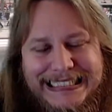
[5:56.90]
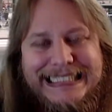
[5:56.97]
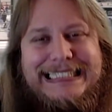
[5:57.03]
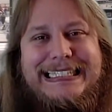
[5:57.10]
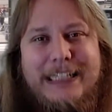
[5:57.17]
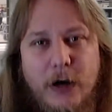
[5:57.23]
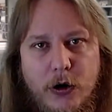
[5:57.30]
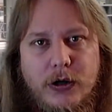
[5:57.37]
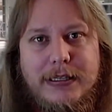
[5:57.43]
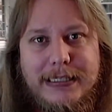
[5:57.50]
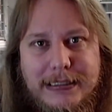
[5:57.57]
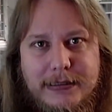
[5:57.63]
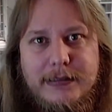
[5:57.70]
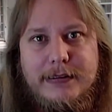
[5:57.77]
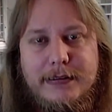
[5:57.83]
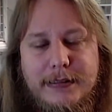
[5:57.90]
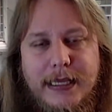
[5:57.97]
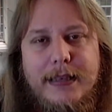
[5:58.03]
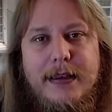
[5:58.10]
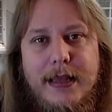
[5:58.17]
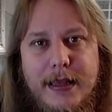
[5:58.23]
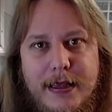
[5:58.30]
Ja,
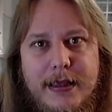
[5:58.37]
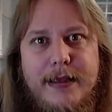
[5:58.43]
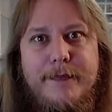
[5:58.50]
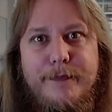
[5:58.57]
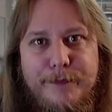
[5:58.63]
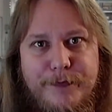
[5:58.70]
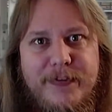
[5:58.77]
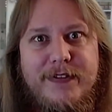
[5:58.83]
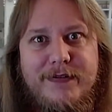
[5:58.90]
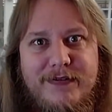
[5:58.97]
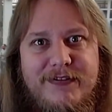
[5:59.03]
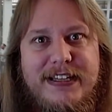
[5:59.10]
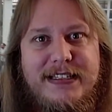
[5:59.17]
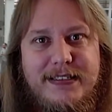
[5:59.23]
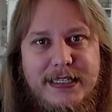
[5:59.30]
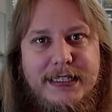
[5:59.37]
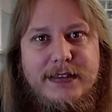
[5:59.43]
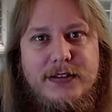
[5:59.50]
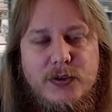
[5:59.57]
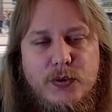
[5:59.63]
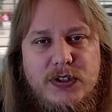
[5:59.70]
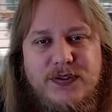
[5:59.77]
dann ähm, wird es Zeit, dass
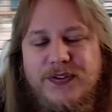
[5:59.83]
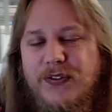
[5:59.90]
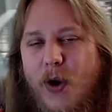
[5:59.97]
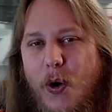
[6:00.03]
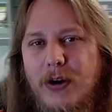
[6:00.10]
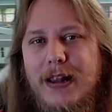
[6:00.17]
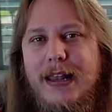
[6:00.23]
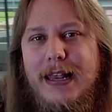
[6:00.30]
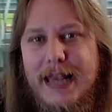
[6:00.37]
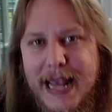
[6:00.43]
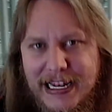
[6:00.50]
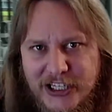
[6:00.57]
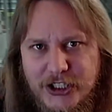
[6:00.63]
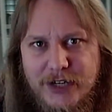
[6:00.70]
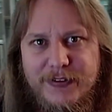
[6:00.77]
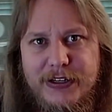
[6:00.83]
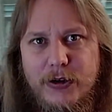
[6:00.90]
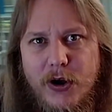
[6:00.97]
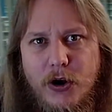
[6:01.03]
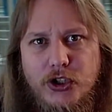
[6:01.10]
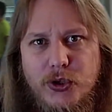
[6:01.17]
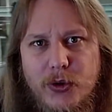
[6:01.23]
du das vorletzte Video
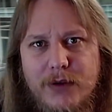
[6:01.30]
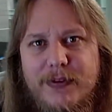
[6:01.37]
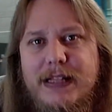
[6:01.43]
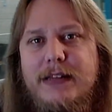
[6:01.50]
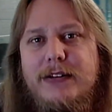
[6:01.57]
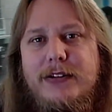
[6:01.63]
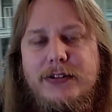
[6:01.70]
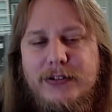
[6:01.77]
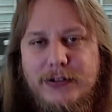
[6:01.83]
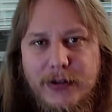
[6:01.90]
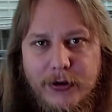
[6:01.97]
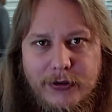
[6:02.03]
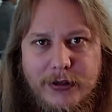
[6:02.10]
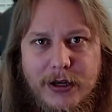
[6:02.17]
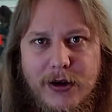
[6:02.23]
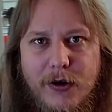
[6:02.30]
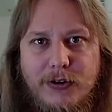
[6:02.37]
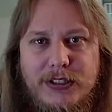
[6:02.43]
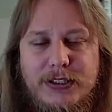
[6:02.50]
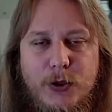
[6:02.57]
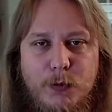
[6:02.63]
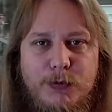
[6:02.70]
schaust, weil Dort geht
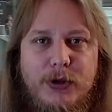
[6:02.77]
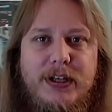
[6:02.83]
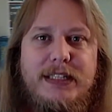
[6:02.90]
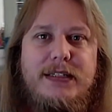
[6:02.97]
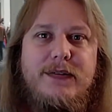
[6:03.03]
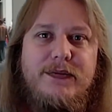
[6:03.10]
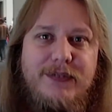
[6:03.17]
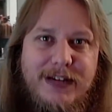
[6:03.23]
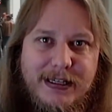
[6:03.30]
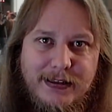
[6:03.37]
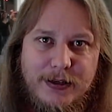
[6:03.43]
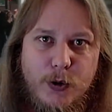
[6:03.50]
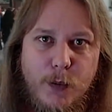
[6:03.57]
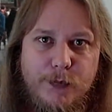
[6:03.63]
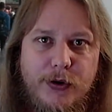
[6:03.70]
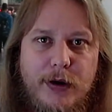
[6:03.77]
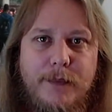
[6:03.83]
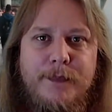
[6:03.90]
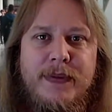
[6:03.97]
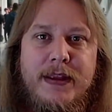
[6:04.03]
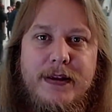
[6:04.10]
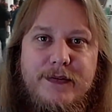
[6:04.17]
es darum, da gibt es eine wichtige Umfrage,
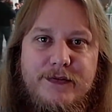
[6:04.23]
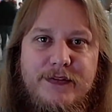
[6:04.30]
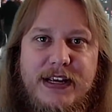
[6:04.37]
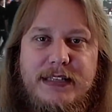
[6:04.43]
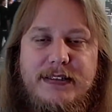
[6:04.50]
wie es